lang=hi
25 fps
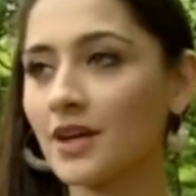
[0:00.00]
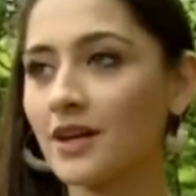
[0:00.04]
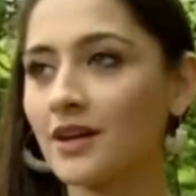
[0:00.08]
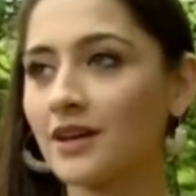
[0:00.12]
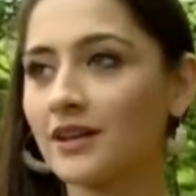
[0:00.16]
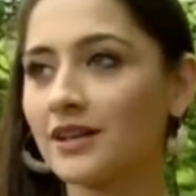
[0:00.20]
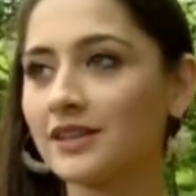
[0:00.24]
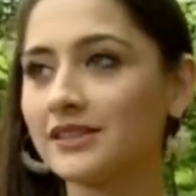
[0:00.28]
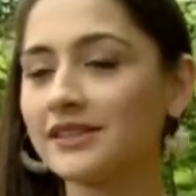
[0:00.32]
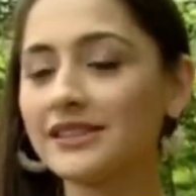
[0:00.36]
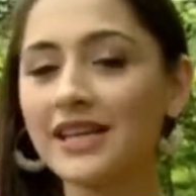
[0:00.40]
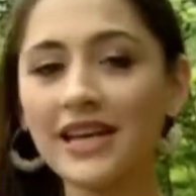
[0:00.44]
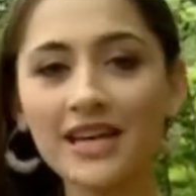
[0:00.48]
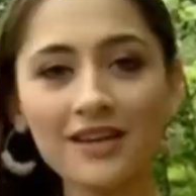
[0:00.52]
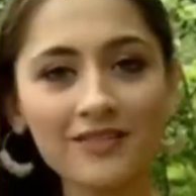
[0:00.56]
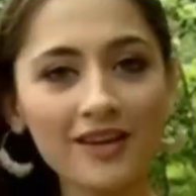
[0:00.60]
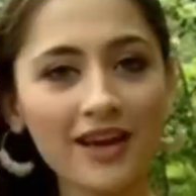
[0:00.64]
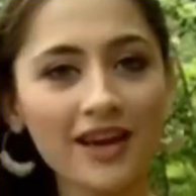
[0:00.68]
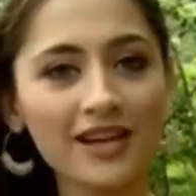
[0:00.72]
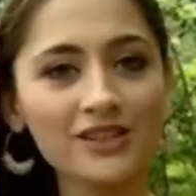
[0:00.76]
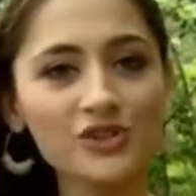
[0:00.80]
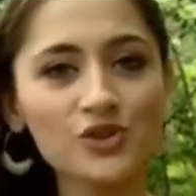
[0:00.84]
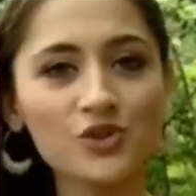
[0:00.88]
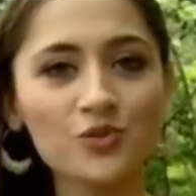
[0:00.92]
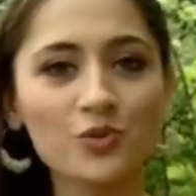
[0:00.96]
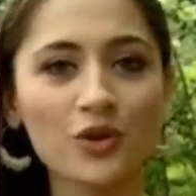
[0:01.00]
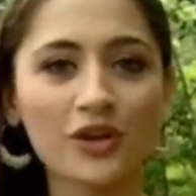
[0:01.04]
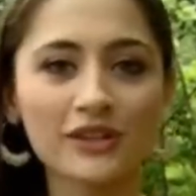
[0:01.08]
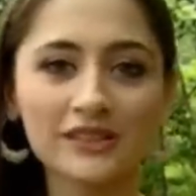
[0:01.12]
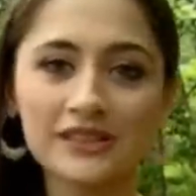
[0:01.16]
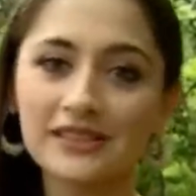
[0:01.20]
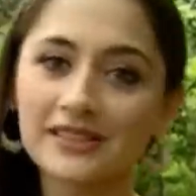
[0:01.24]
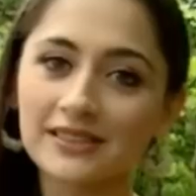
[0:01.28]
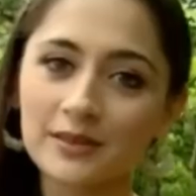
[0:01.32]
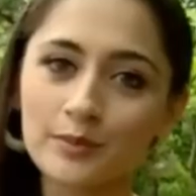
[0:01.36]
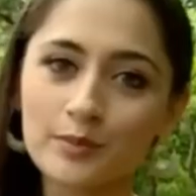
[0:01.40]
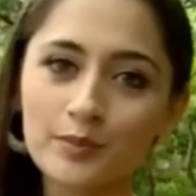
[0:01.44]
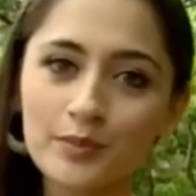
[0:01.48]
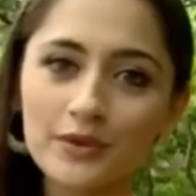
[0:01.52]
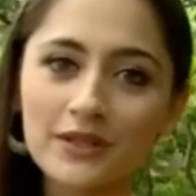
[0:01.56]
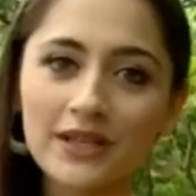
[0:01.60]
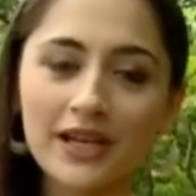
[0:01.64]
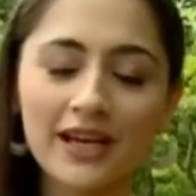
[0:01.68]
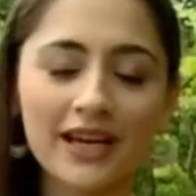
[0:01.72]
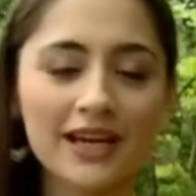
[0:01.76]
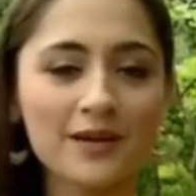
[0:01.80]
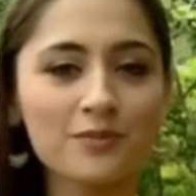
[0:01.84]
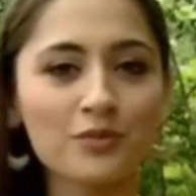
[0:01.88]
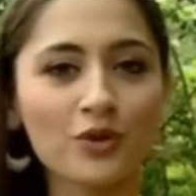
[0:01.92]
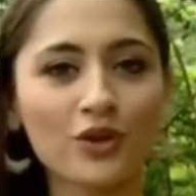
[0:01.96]
आ, देव है जो बहुत ही सिंपल
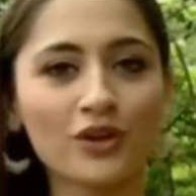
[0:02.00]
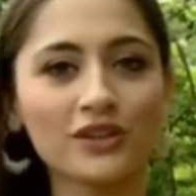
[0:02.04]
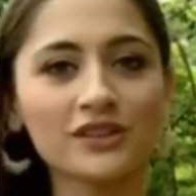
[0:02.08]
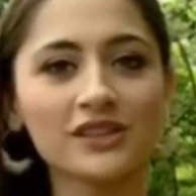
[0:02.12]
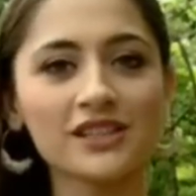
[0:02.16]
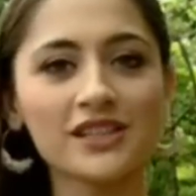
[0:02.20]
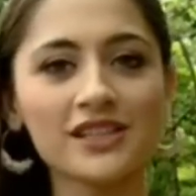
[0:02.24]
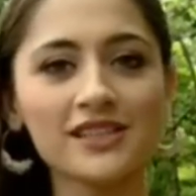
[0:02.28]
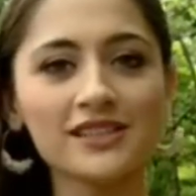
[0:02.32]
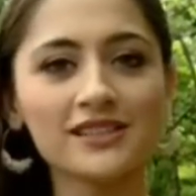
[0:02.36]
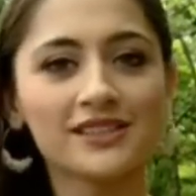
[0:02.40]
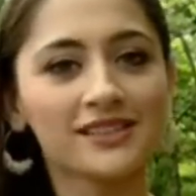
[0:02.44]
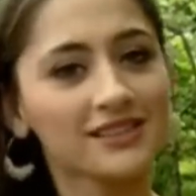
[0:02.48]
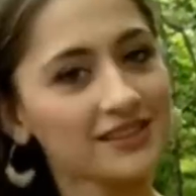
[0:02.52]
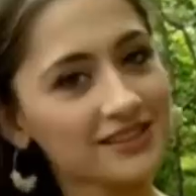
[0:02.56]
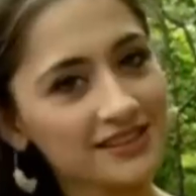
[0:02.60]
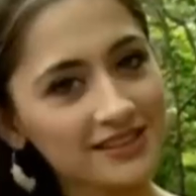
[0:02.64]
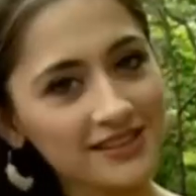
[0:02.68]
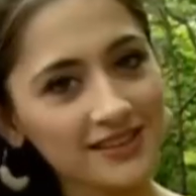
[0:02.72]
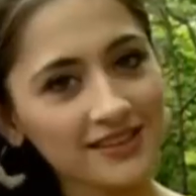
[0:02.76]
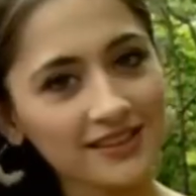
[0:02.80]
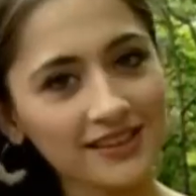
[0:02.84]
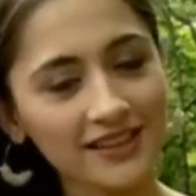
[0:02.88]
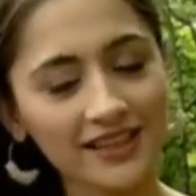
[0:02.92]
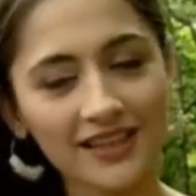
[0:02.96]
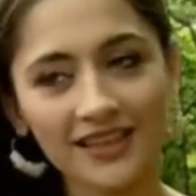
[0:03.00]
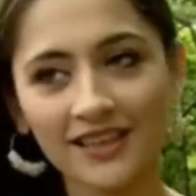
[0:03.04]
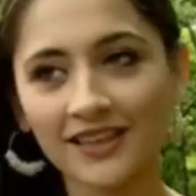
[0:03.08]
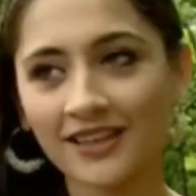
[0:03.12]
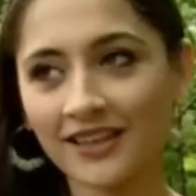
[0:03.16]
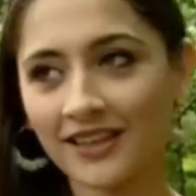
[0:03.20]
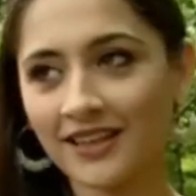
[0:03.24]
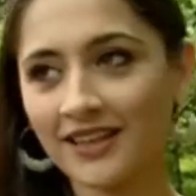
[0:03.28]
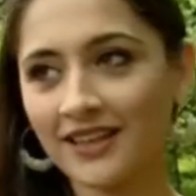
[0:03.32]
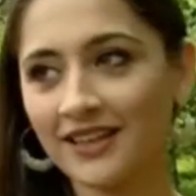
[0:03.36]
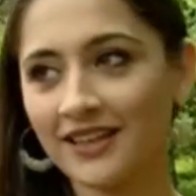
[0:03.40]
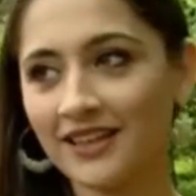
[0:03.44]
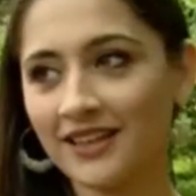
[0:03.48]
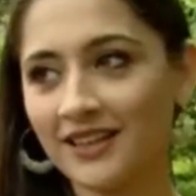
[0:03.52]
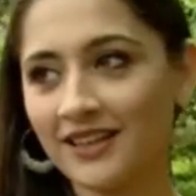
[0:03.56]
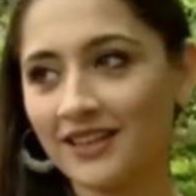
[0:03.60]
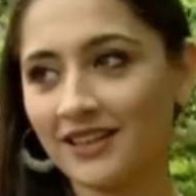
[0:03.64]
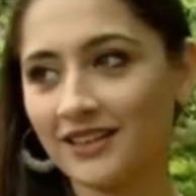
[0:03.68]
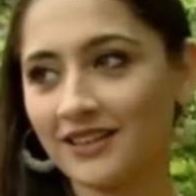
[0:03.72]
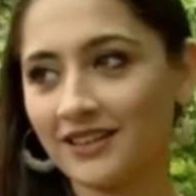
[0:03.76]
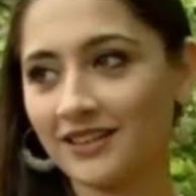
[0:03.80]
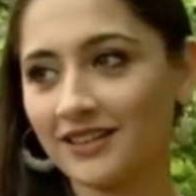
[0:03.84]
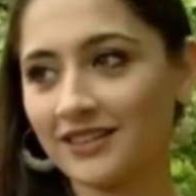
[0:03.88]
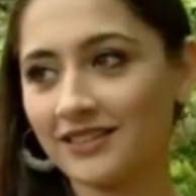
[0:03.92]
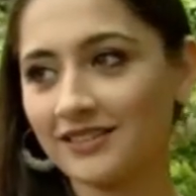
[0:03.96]
है बहुत ही सिंसियर हैं
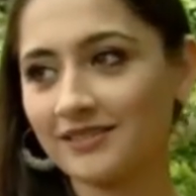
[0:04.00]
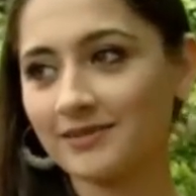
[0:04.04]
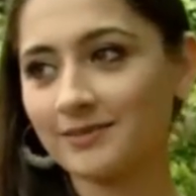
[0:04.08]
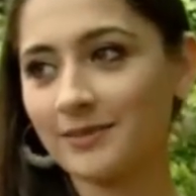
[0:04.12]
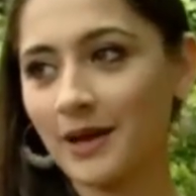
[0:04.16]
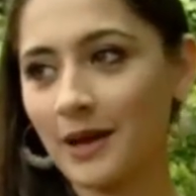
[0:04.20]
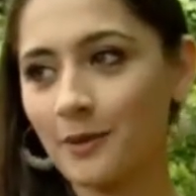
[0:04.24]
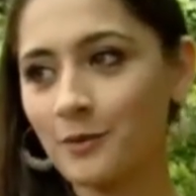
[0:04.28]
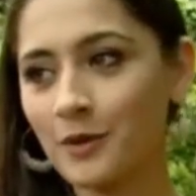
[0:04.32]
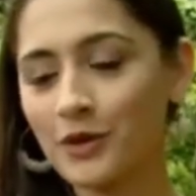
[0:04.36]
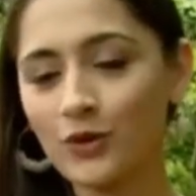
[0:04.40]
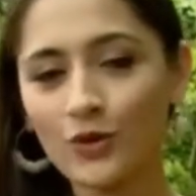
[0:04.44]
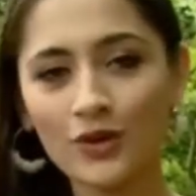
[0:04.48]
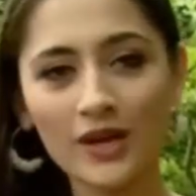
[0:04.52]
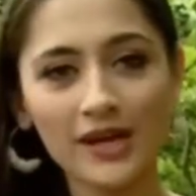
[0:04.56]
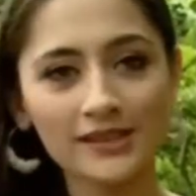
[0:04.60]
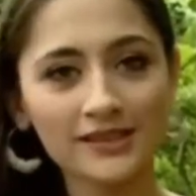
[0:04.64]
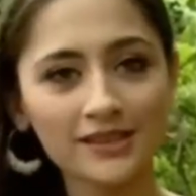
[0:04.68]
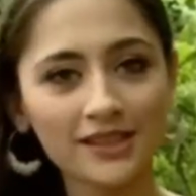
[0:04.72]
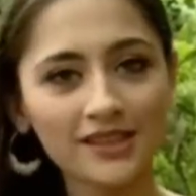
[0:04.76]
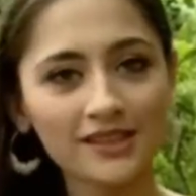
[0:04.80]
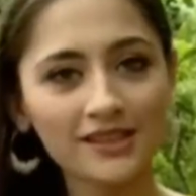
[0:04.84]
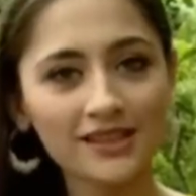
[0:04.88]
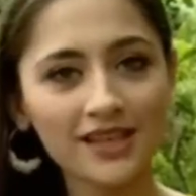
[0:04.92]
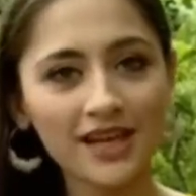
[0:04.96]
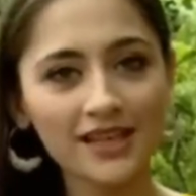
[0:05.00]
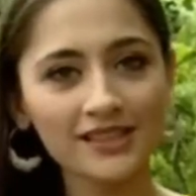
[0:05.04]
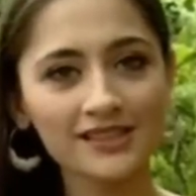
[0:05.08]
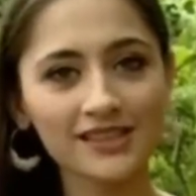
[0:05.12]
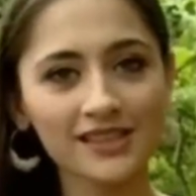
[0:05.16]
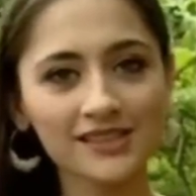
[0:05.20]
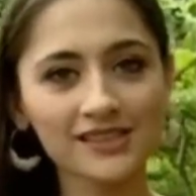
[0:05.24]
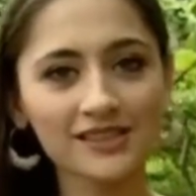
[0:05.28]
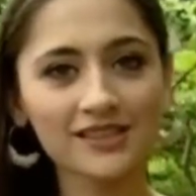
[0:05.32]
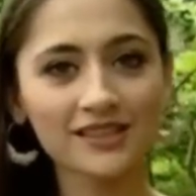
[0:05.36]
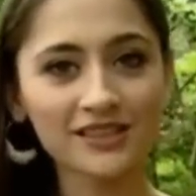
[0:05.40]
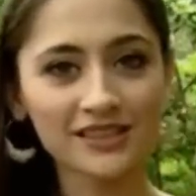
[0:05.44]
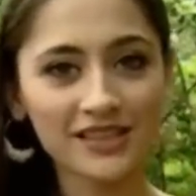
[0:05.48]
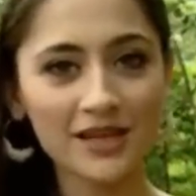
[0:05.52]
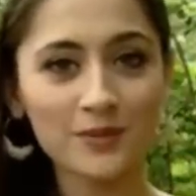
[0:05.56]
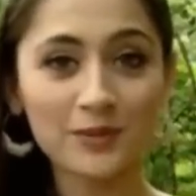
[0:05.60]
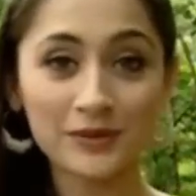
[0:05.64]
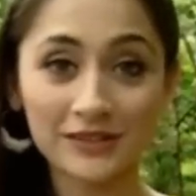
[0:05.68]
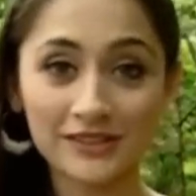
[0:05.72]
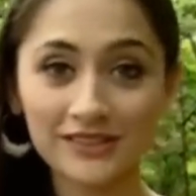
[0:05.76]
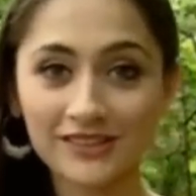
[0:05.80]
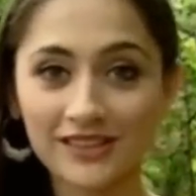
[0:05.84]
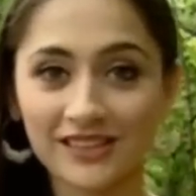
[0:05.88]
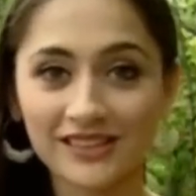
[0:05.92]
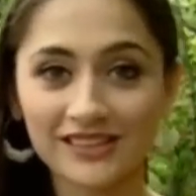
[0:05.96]
आ, बिल्कुल ऐसा लड़का है जैसे लड़कियां
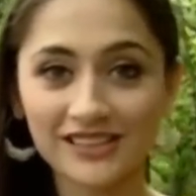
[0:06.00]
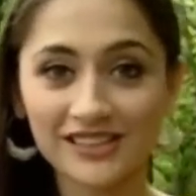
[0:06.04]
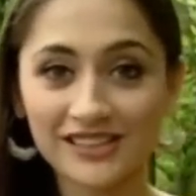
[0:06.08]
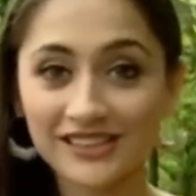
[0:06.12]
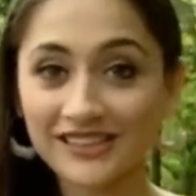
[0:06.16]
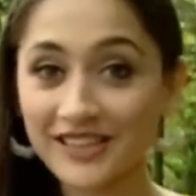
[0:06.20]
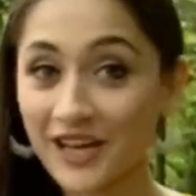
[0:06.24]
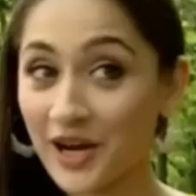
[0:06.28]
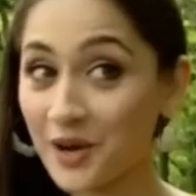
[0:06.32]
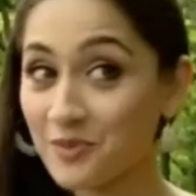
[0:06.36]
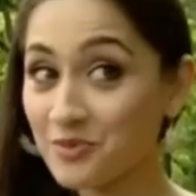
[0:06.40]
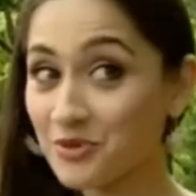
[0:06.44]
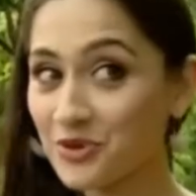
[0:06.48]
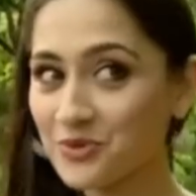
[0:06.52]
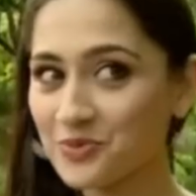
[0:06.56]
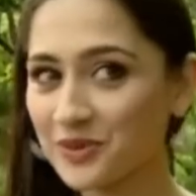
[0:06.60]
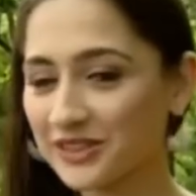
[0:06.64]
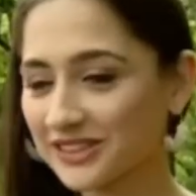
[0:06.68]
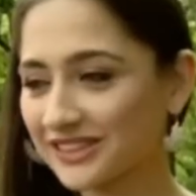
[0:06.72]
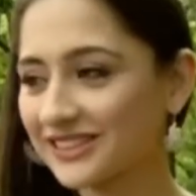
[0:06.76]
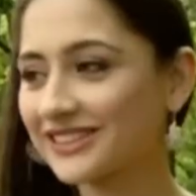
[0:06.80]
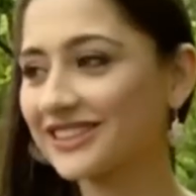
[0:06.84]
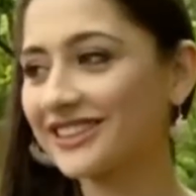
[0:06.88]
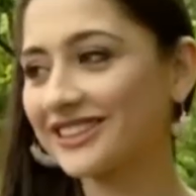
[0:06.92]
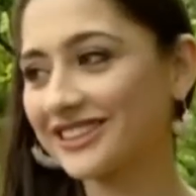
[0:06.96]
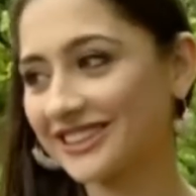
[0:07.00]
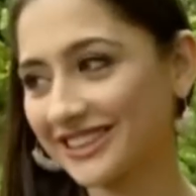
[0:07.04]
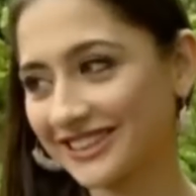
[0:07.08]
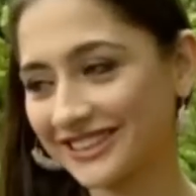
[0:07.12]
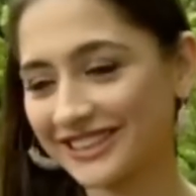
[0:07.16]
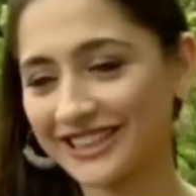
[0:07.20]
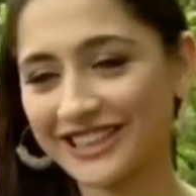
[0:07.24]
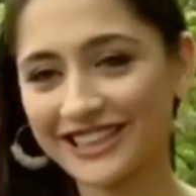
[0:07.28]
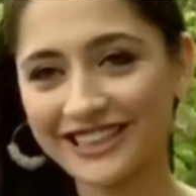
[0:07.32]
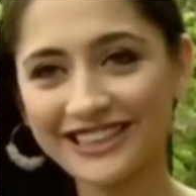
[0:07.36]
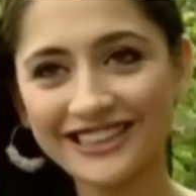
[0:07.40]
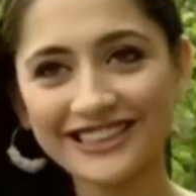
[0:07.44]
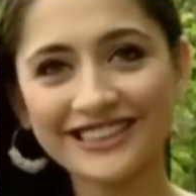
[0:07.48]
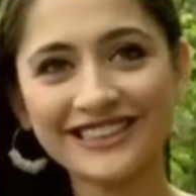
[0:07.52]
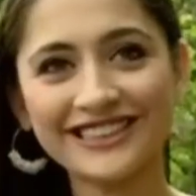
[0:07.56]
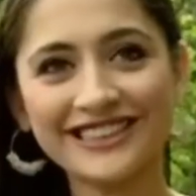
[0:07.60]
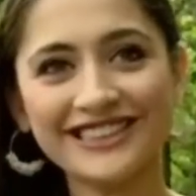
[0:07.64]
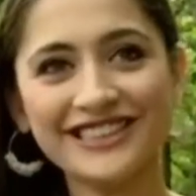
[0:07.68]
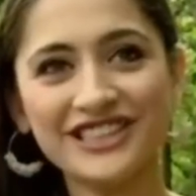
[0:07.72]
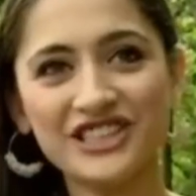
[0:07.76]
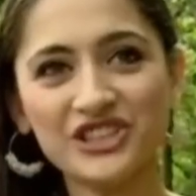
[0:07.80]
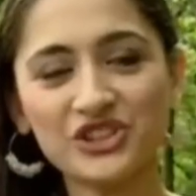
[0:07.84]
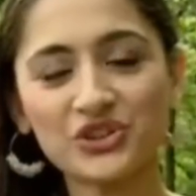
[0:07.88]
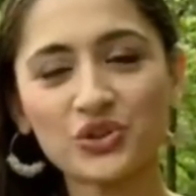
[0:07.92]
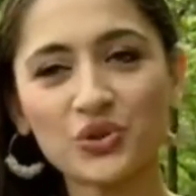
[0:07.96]
पसंद करती है जैसे आप लोग पसंद कर सकती हैं
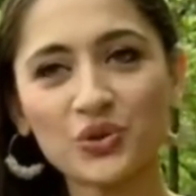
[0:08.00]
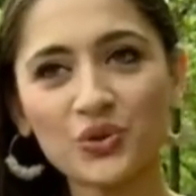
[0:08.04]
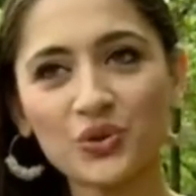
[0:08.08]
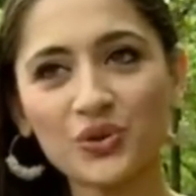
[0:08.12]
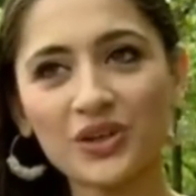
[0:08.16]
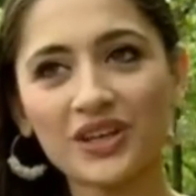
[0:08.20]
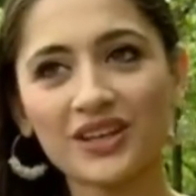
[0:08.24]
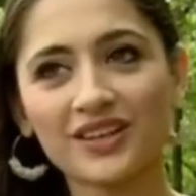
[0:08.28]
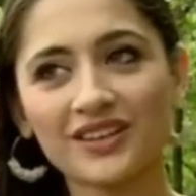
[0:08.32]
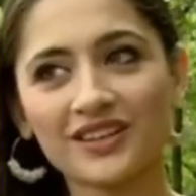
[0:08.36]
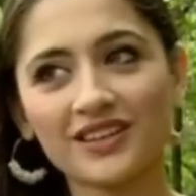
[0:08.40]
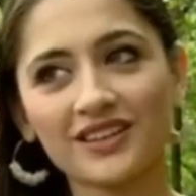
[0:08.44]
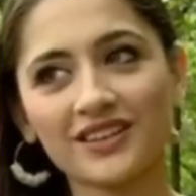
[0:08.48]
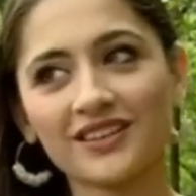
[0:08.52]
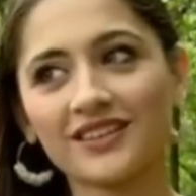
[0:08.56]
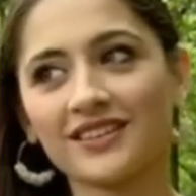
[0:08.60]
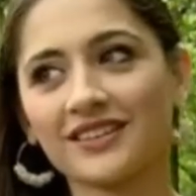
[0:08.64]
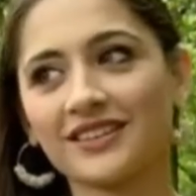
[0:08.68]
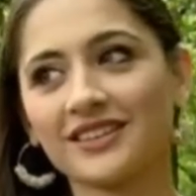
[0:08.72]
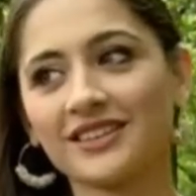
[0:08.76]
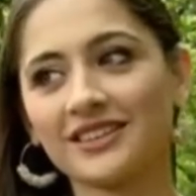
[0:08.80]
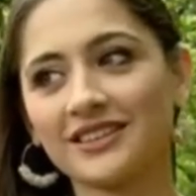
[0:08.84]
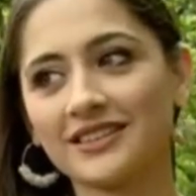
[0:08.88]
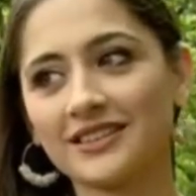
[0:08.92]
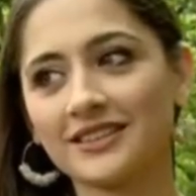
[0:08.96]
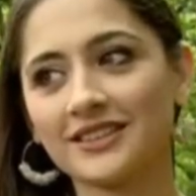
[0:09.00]
तो आ,